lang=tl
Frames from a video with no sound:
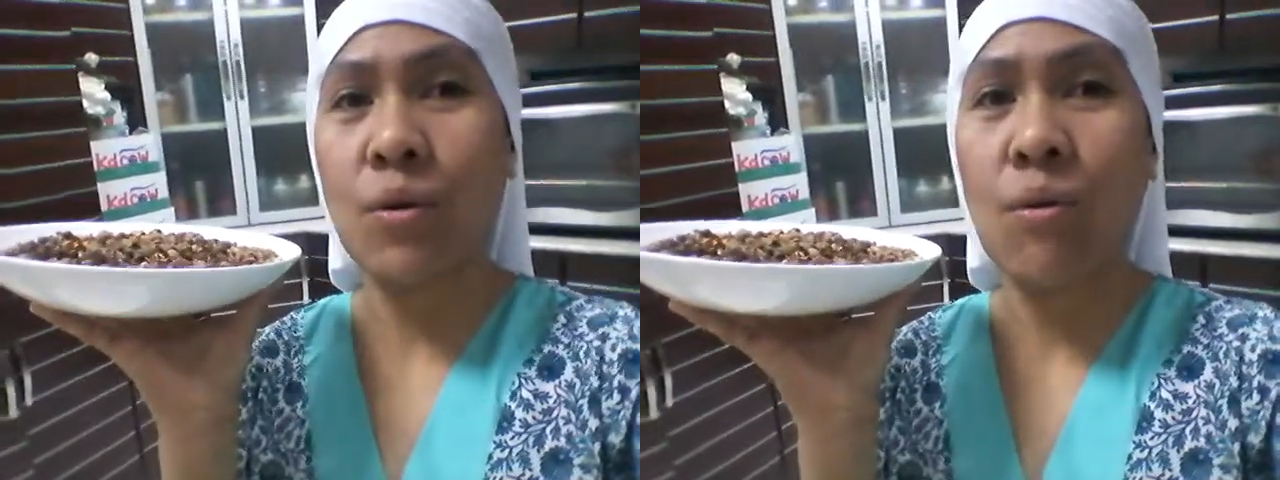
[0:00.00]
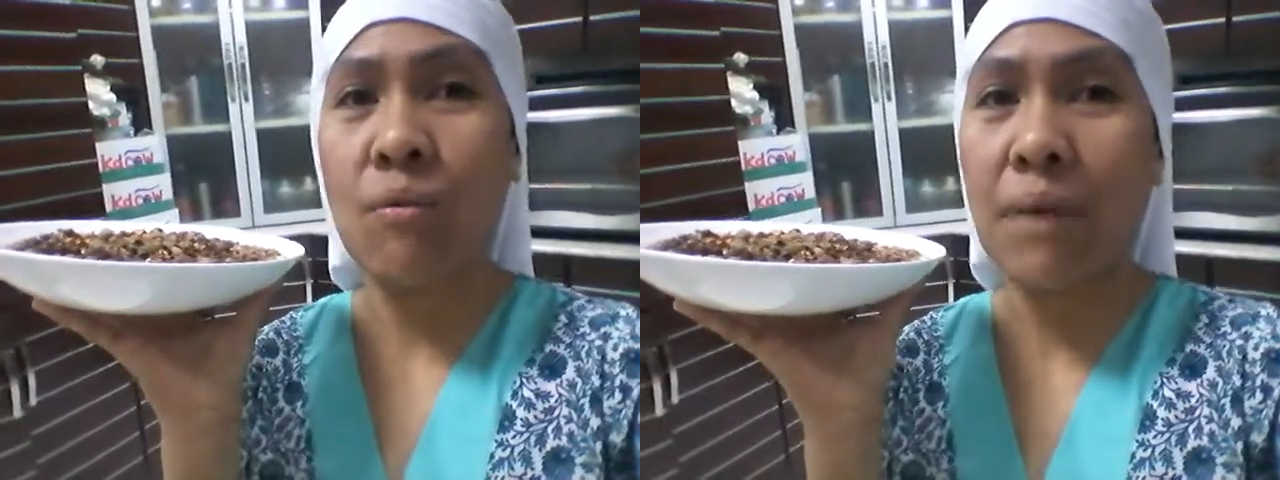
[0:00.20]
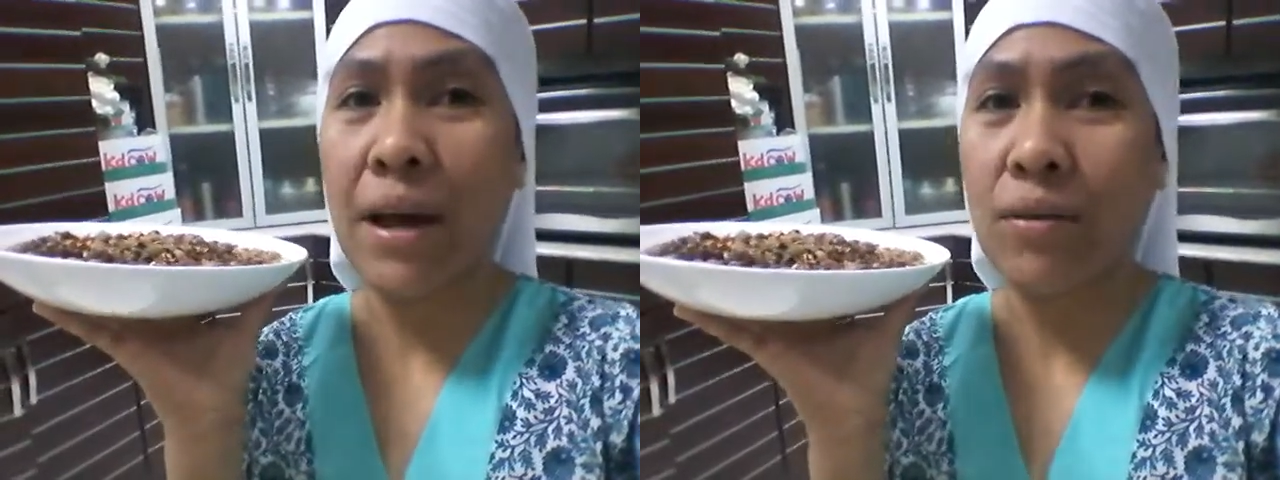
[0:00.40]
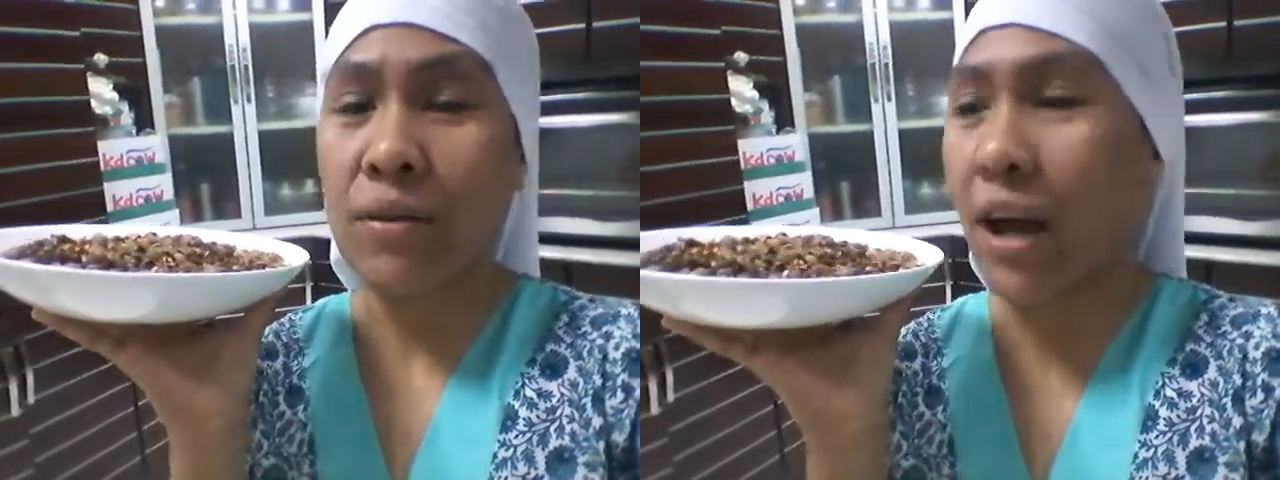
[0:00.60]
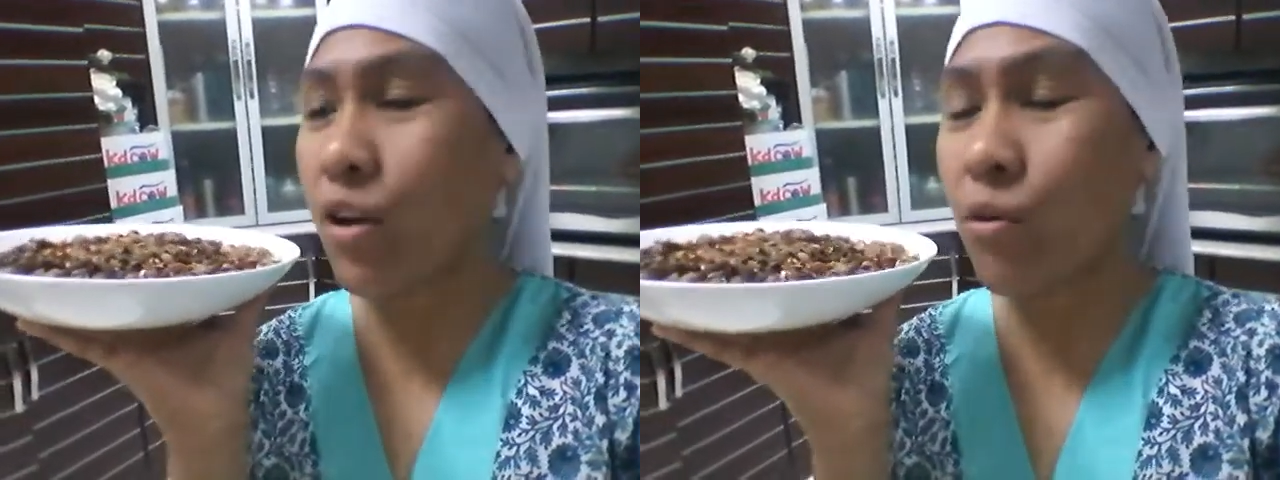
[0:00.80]
kung
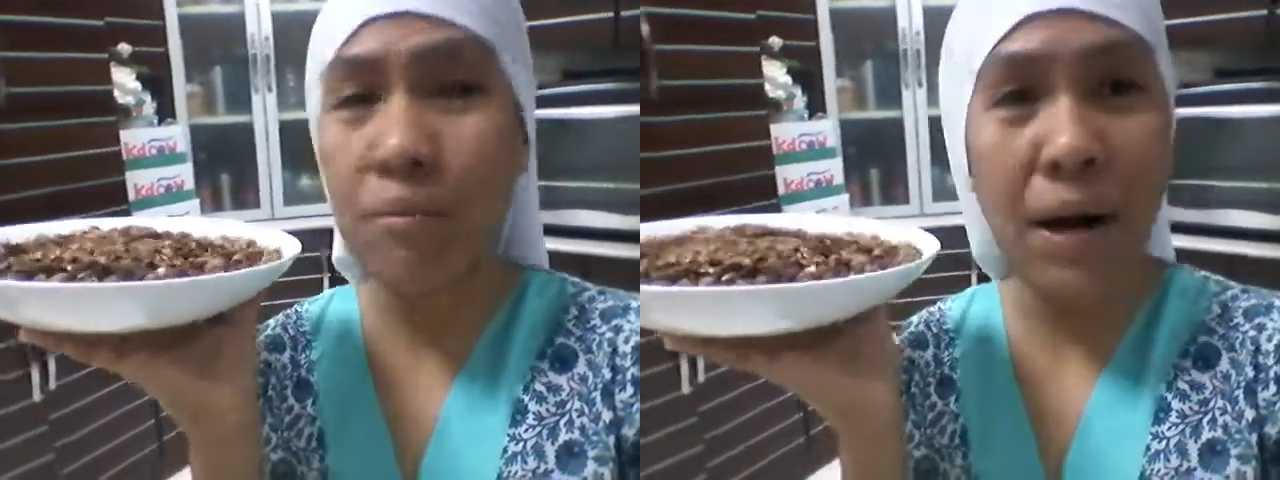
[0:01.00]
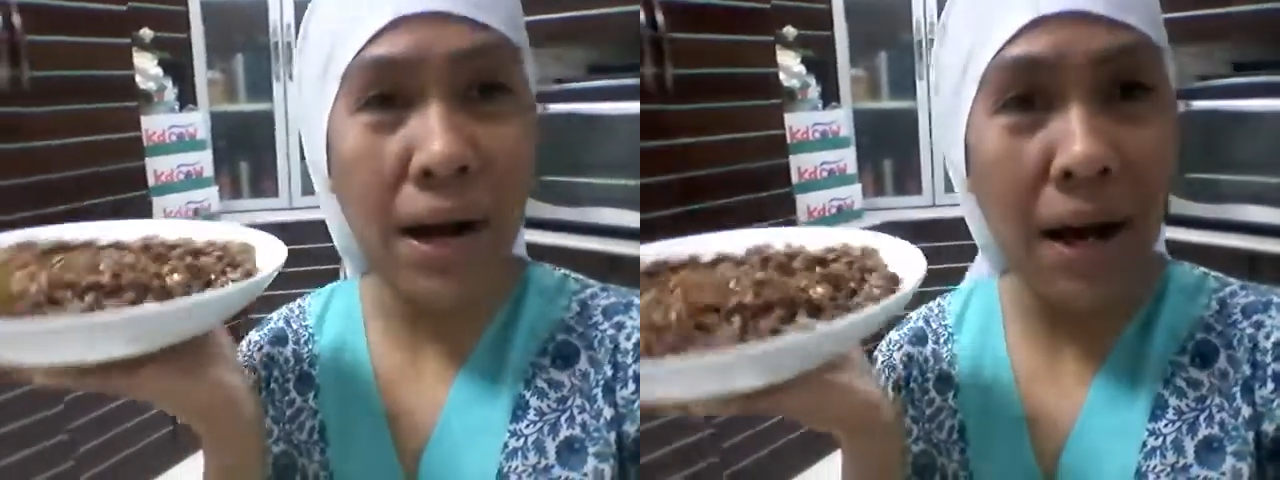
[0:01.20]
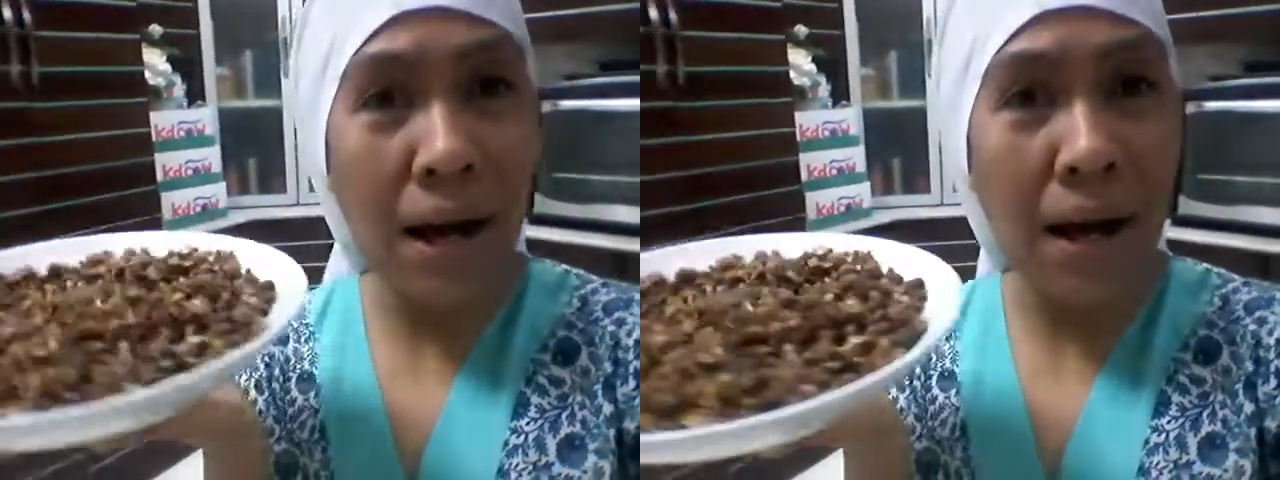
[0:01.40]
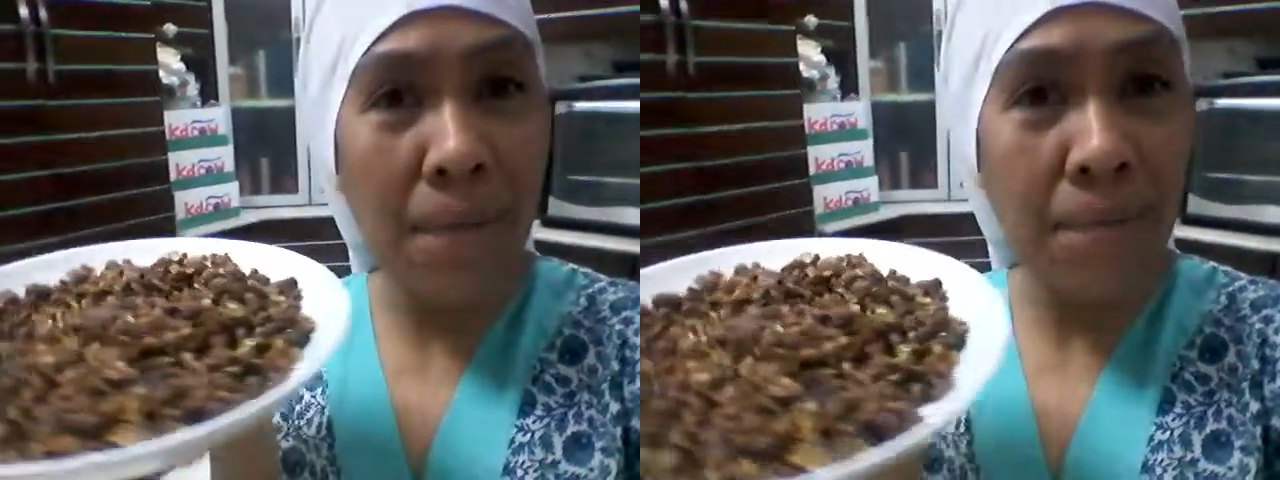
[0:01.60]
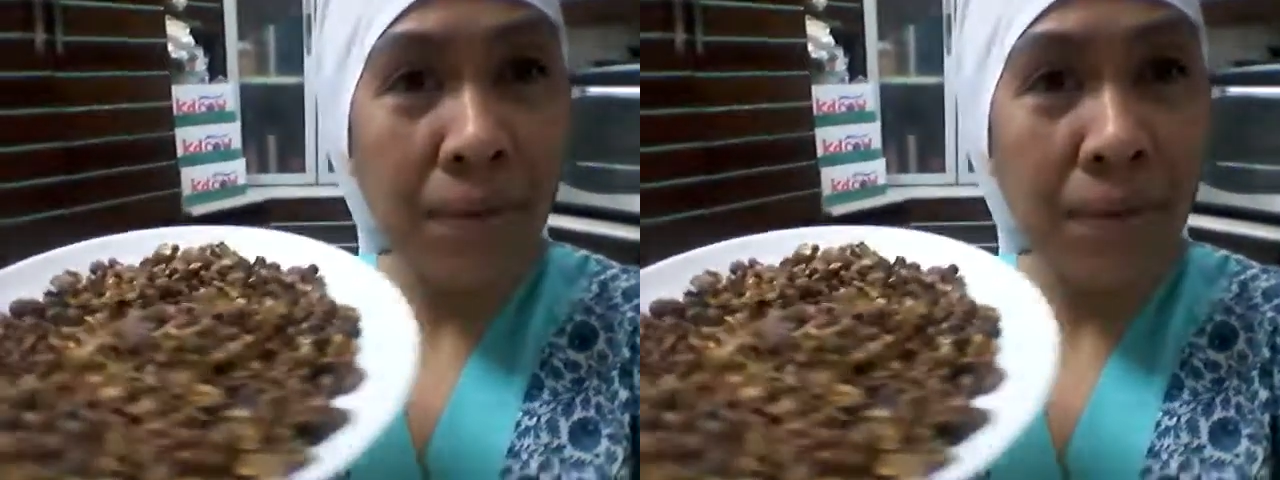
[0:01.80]
mayroon kayong mga